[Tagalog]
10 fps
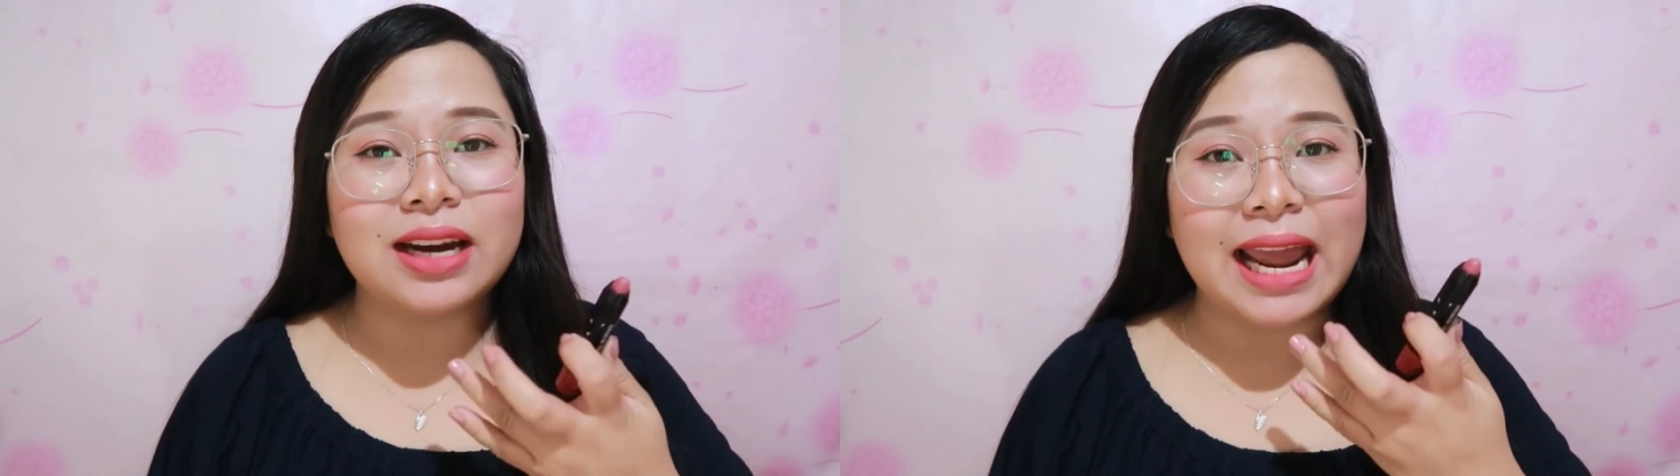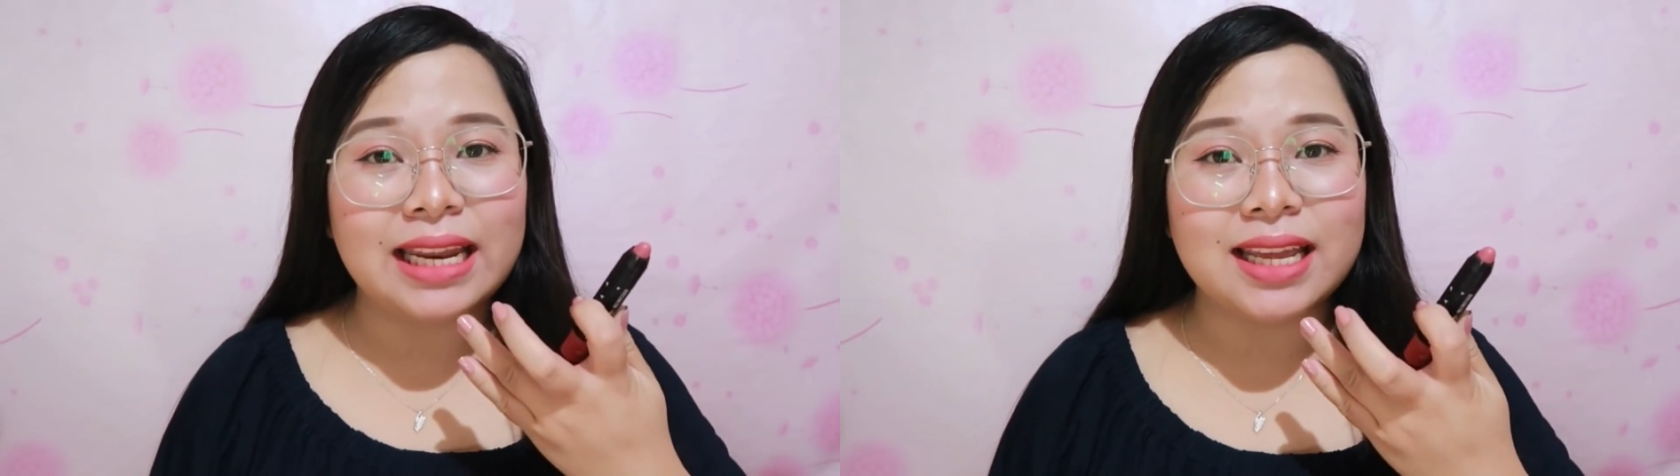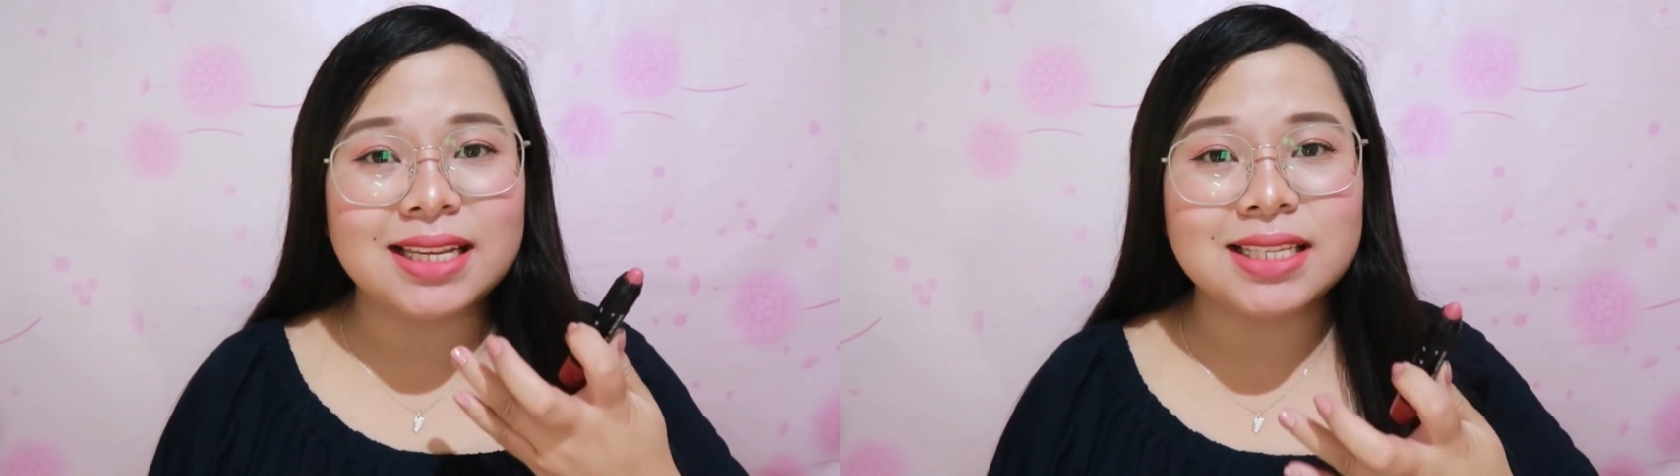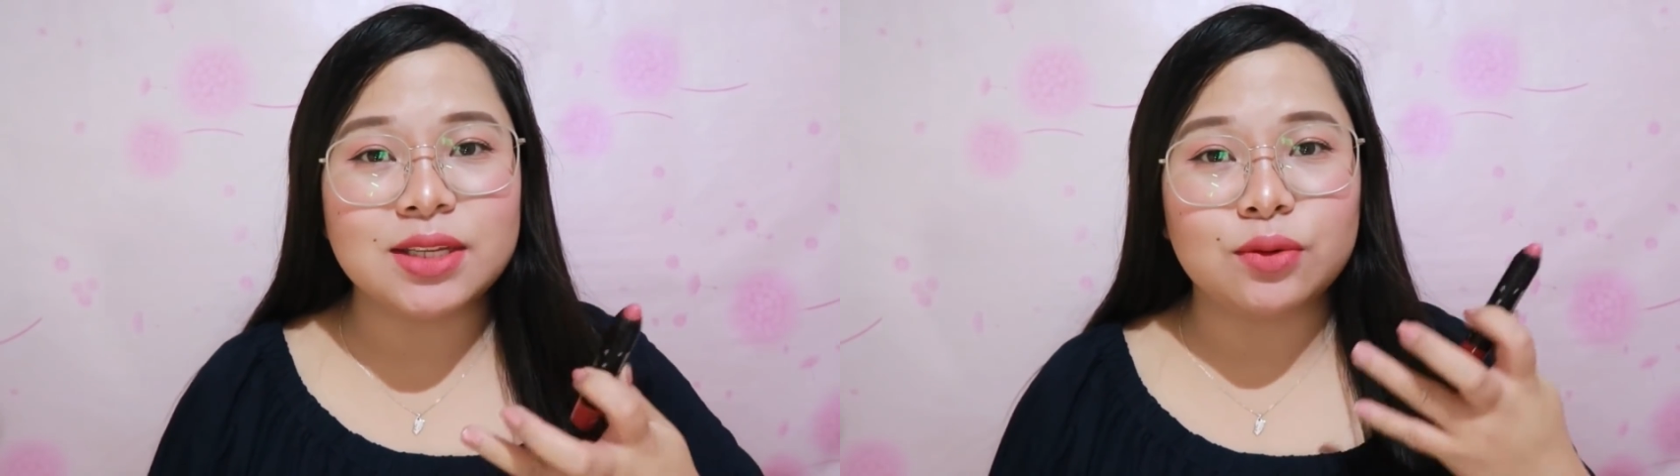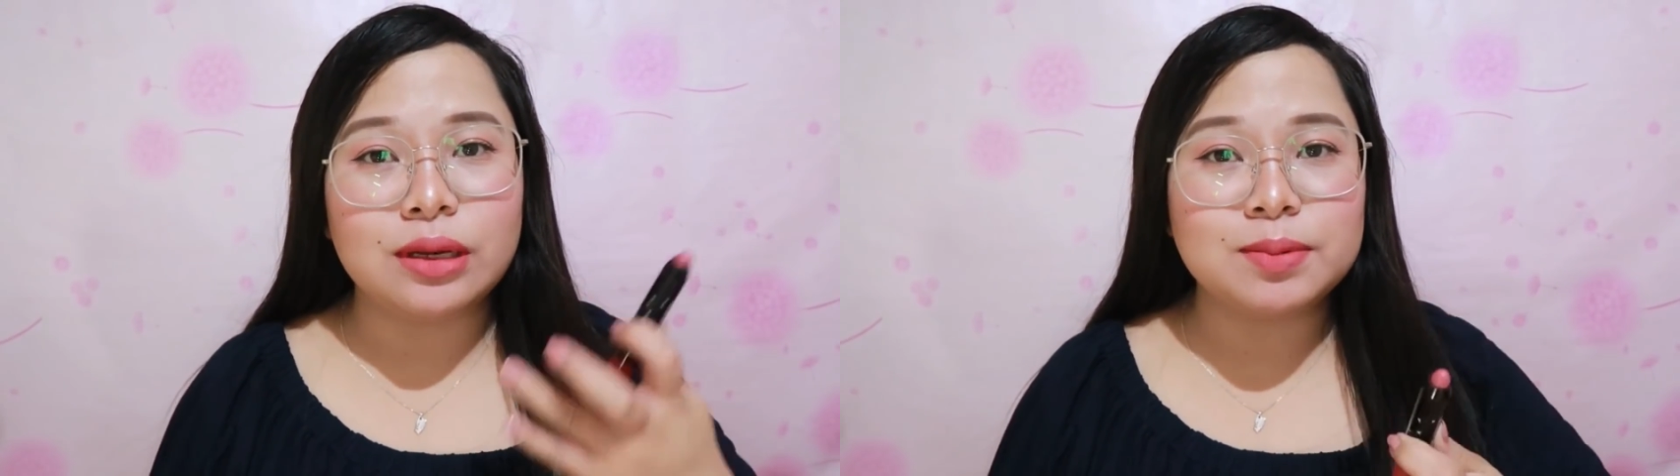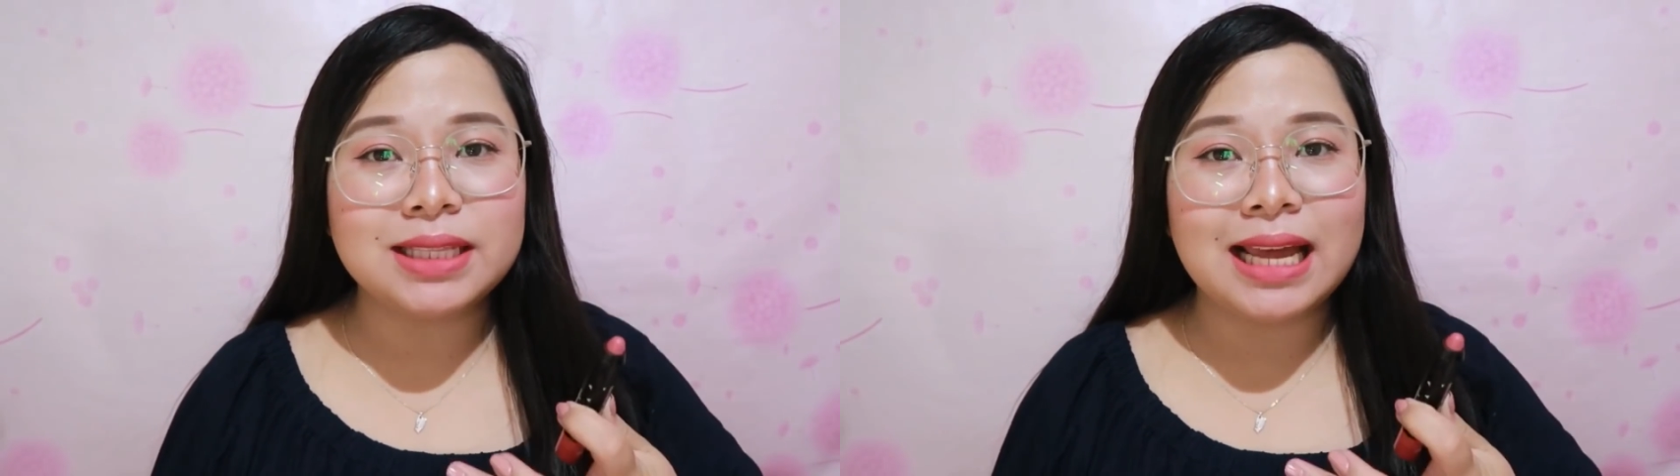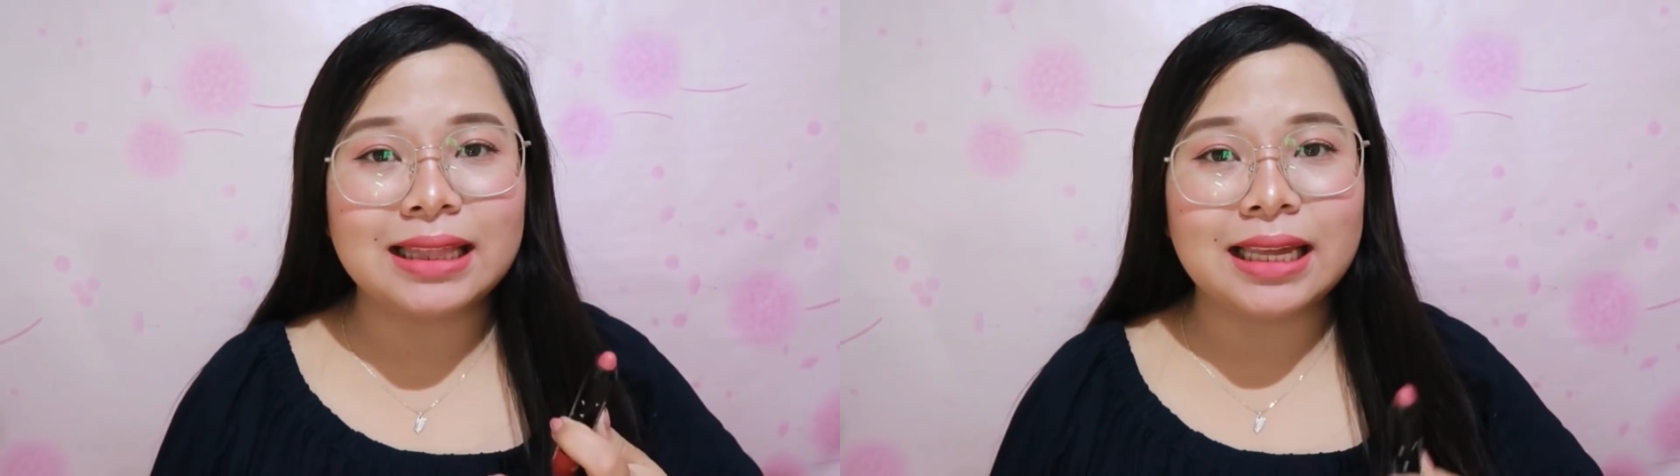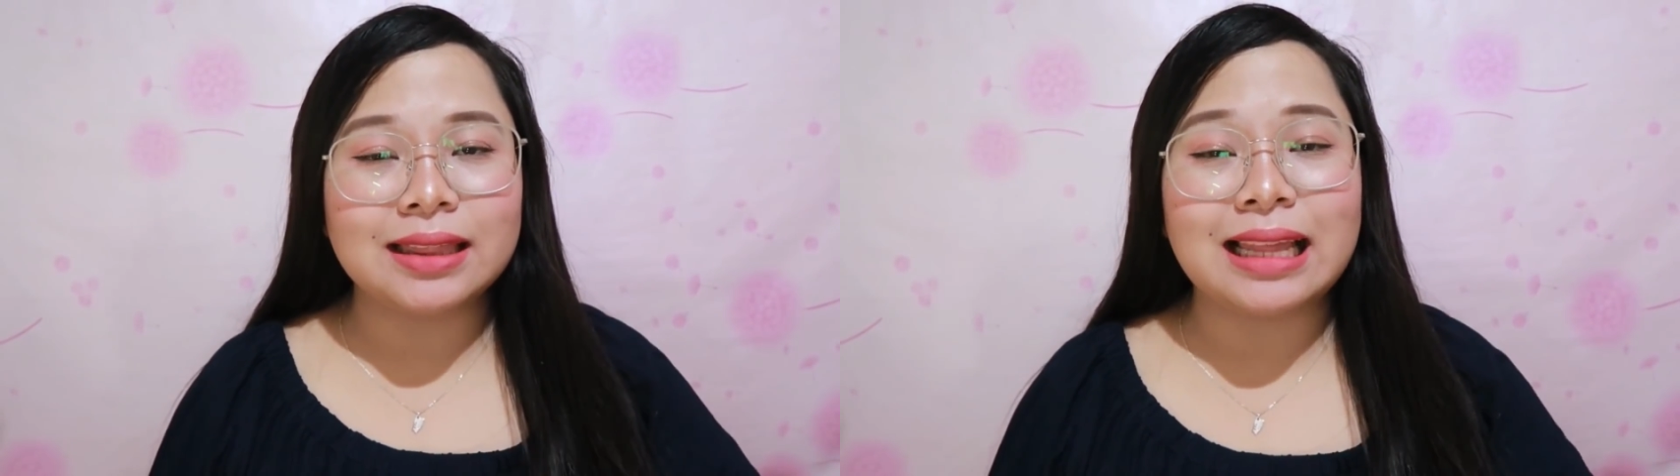dryness yung lips
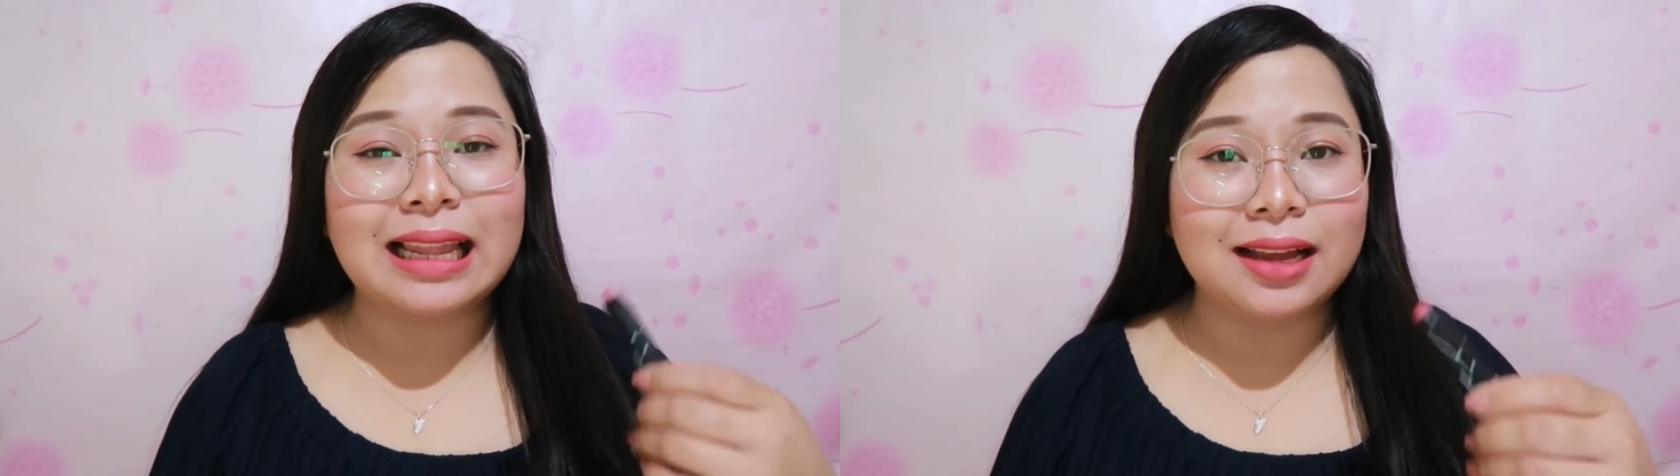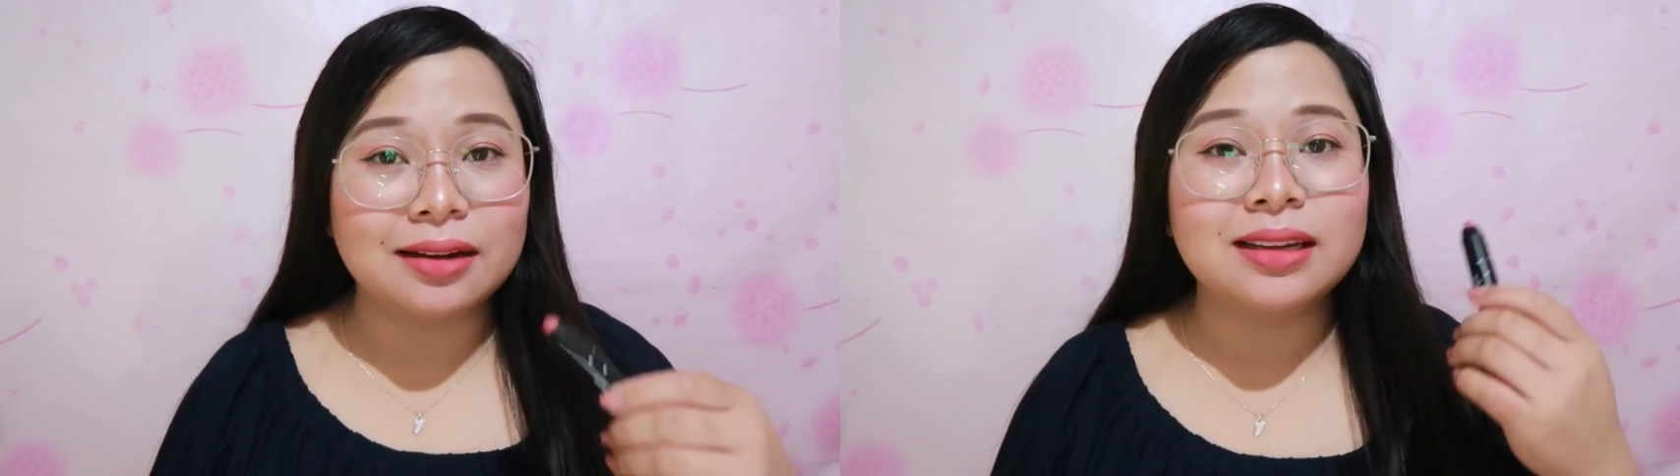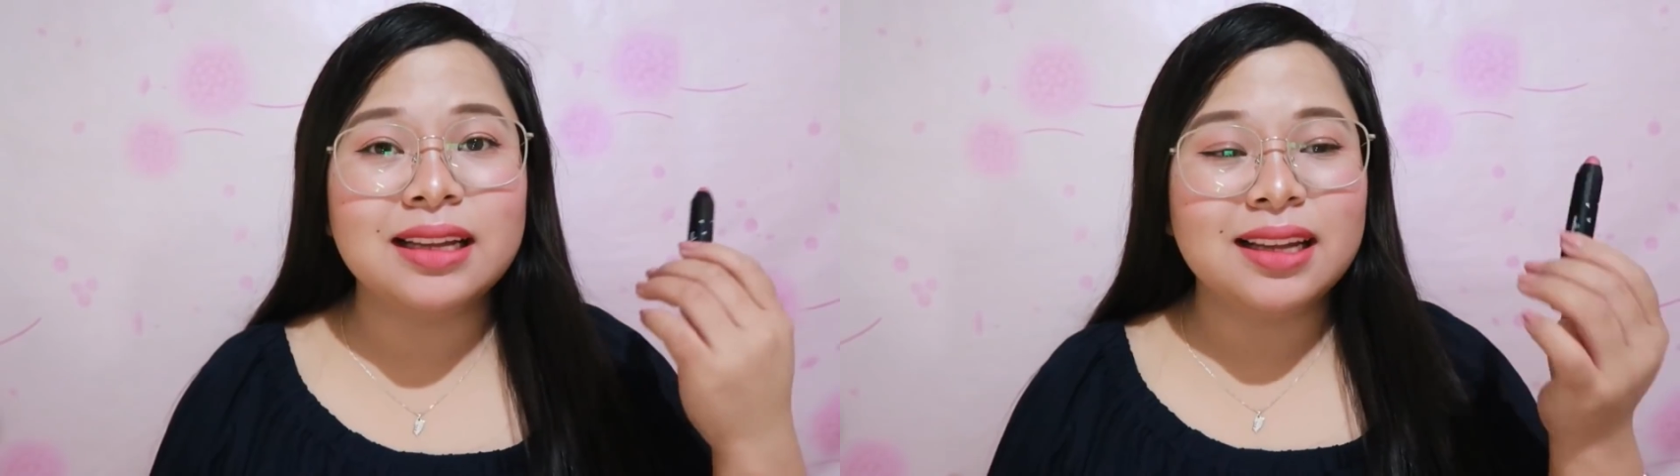natin, talagang